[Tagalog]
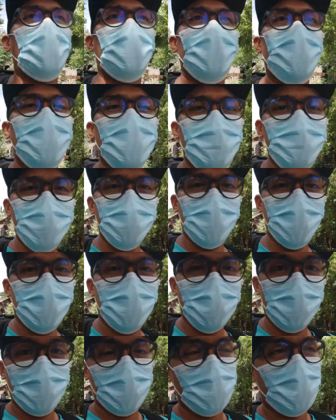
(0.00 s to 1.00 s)

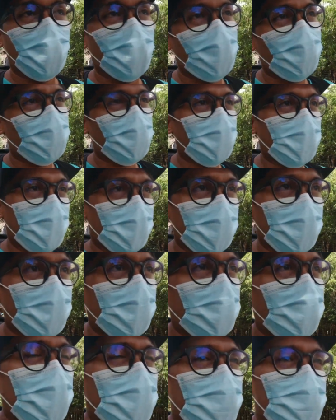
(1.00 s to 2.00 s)
unlimited corner,
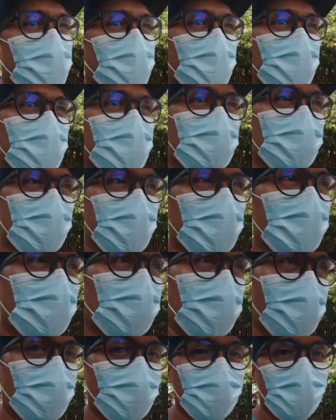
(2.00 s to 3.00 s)
unlimited
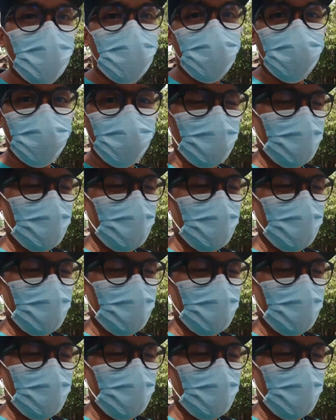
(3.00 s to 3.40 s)
snake road.